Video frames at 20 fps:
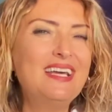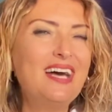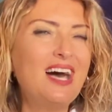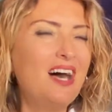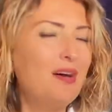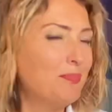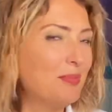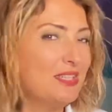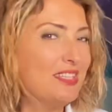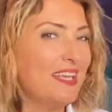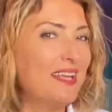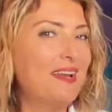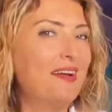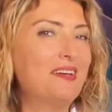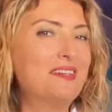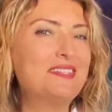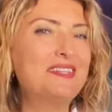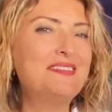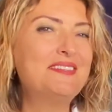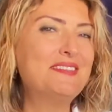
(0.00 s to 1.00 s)
Ama
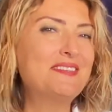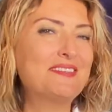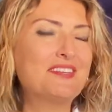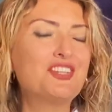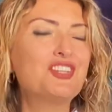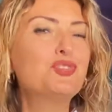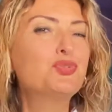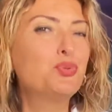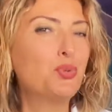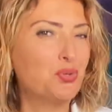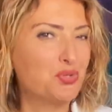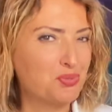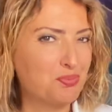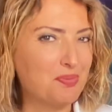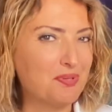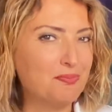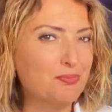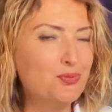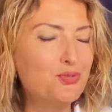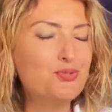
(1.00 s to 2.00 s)
terazi sizin için dost
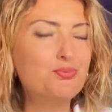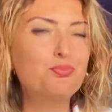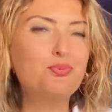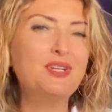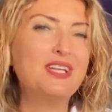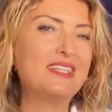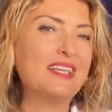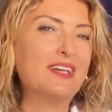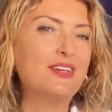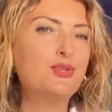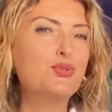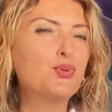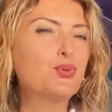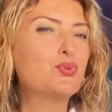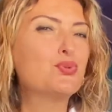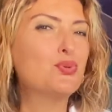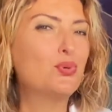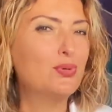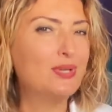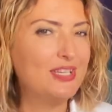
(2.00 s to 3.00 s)
bir burç. Bu nedenle çok
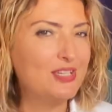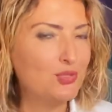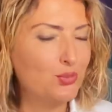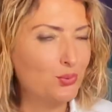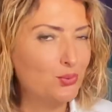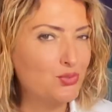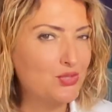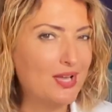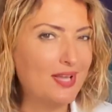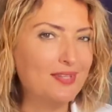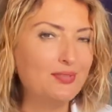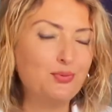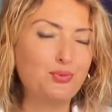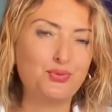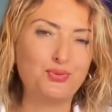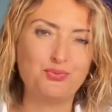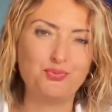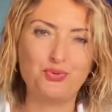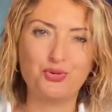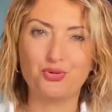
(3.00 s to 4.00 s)
zorlayıcı olacağını
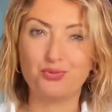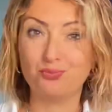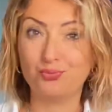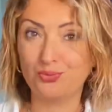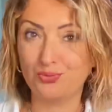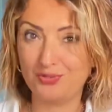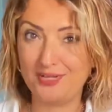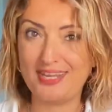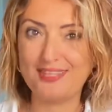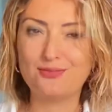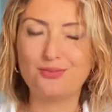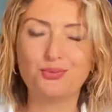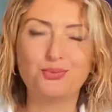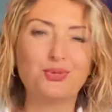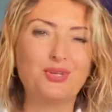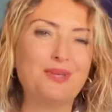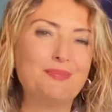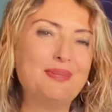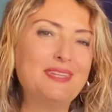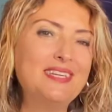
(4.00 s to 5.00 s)
düşünmüyorum bu retro
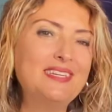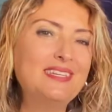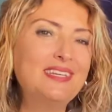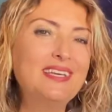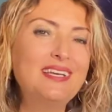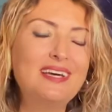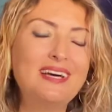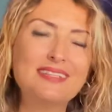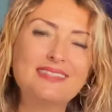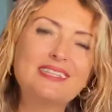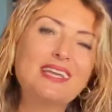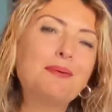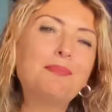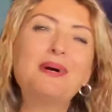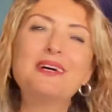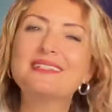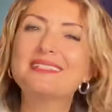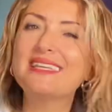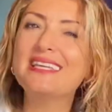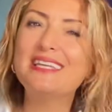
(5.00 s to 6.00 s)
döneminin. Hatta
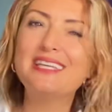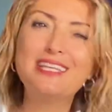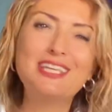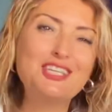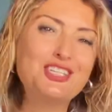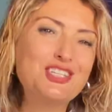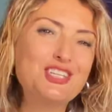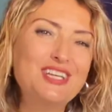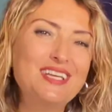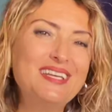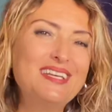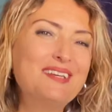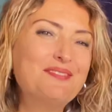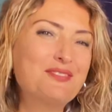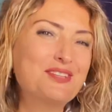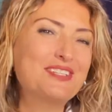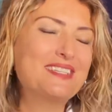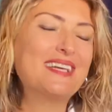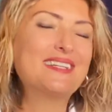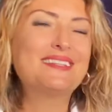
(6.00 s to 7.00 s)
bazı ilginç
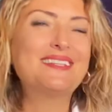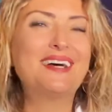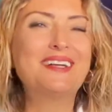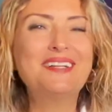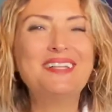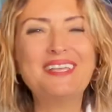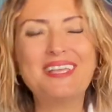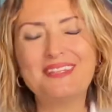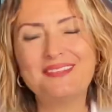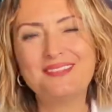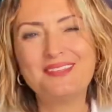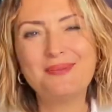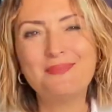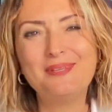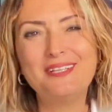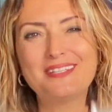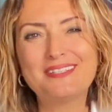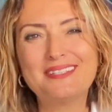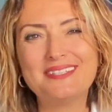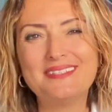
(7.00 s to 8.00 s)
fırsatlar da
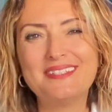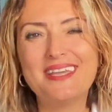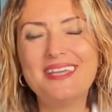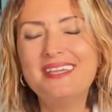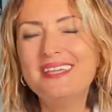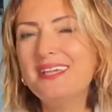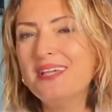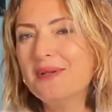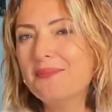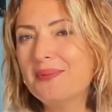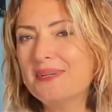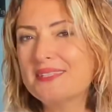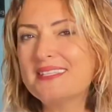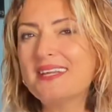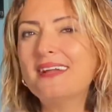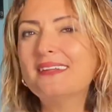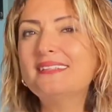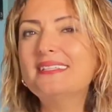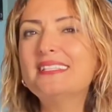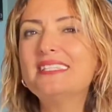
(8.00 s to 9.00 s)
getirebilir size.
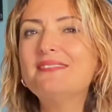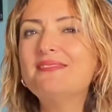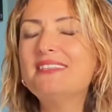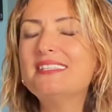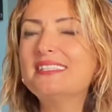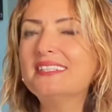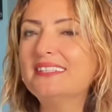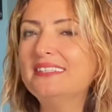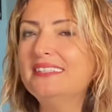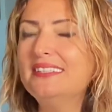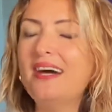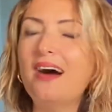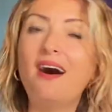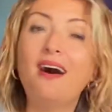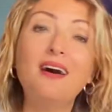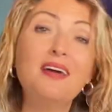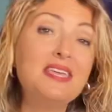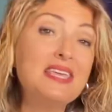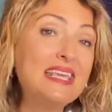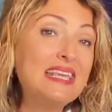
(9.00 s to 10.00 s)
Pazartesi ve salı
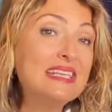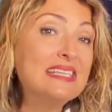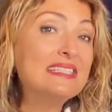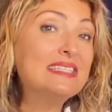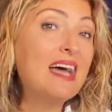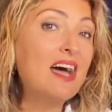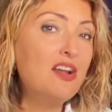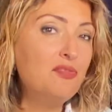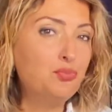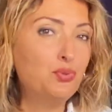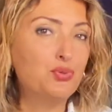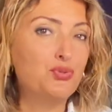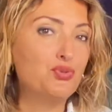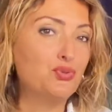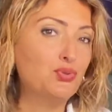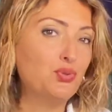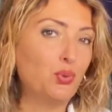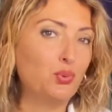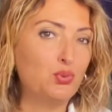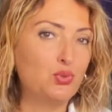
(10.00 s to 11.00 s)
ay ikizler
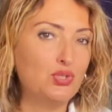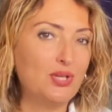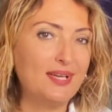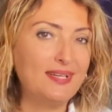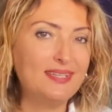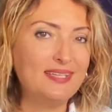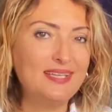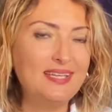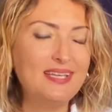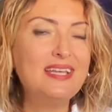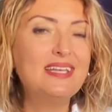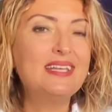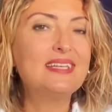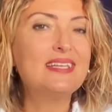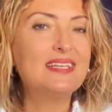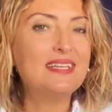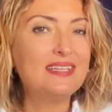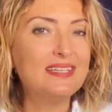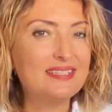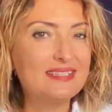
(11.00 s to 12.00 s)
burcunda olacak.
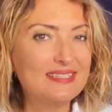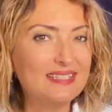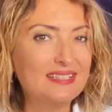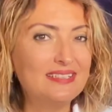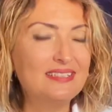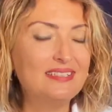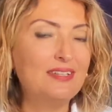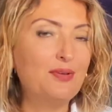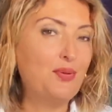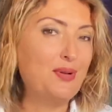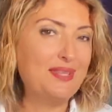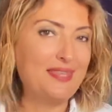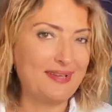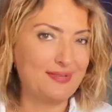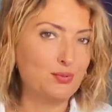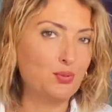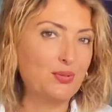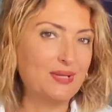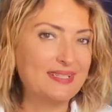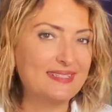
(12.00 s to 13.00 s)
Ee, salı öğleden
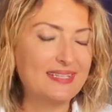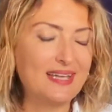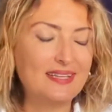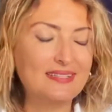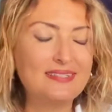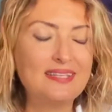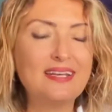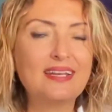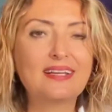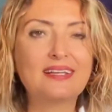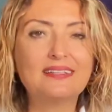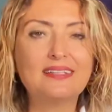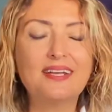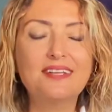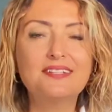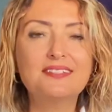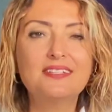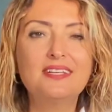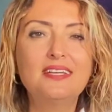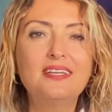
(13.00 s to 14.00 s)
sonraki saatlere
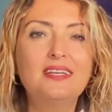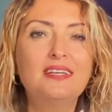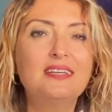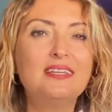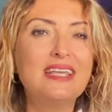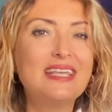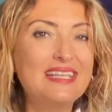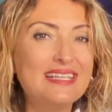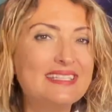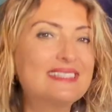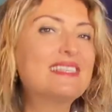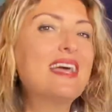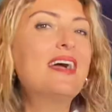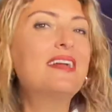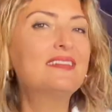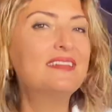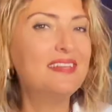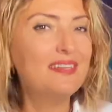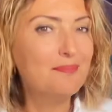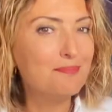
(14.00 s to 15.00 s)
kadar
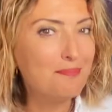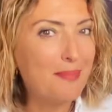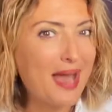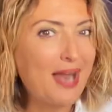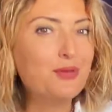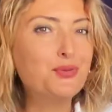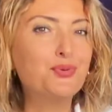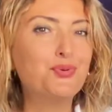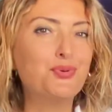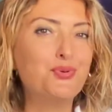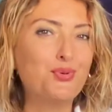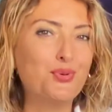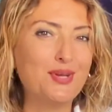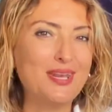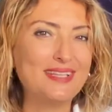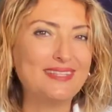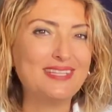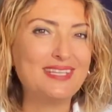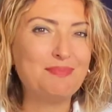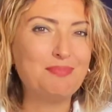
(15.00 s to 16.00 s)
İkizlerde Merkür'ün
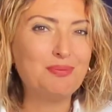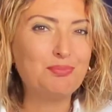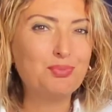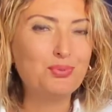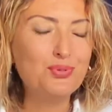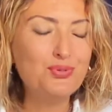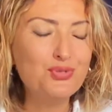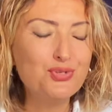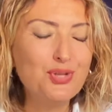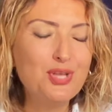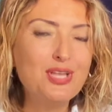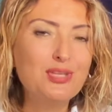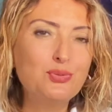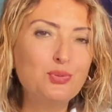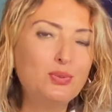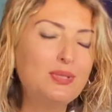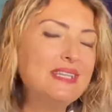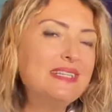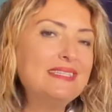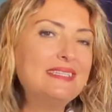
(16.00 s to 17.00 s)
yönettiği bir burç.
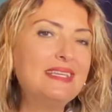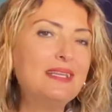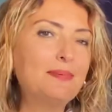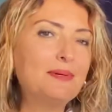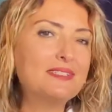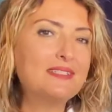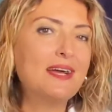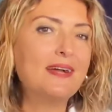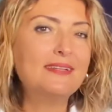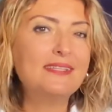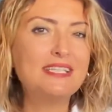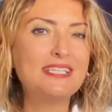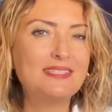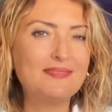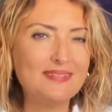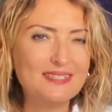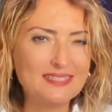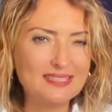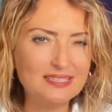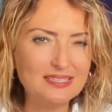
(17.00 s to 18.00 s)
Dolayısıyla pazartesi
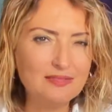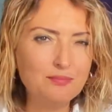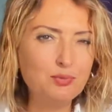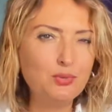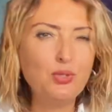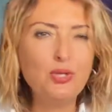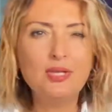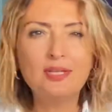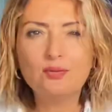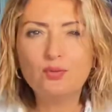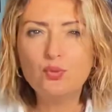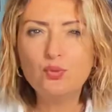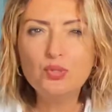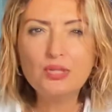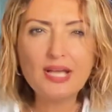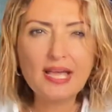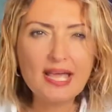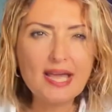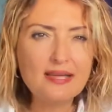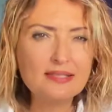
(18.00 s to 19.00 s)
ve salı bu günlük
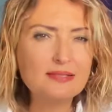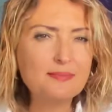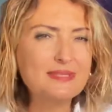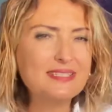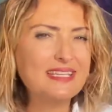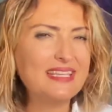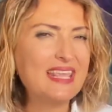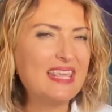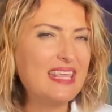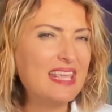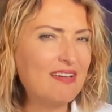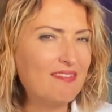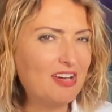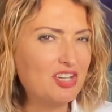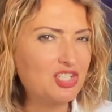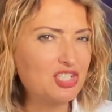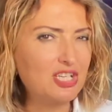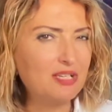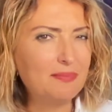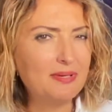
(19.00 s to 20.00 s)
hayatımızdaki
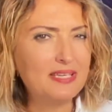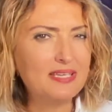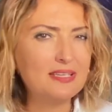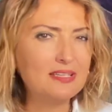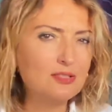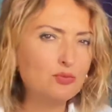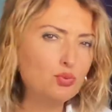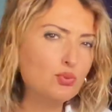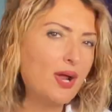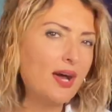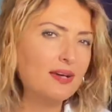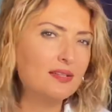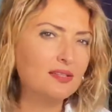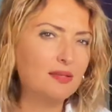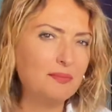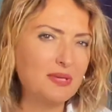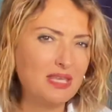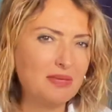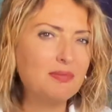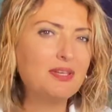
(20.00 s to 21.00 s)
yavaşlamayı,
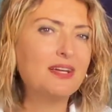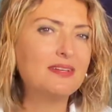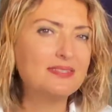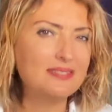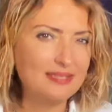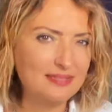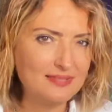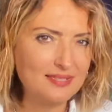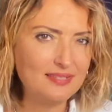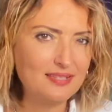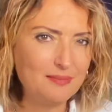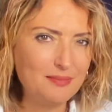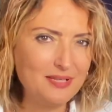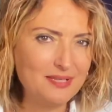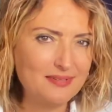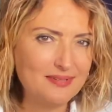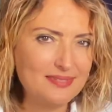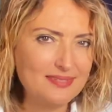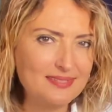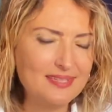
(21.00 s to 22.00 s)
duraklamayı biraz
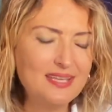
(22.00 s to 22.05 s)
hissedebiliriz.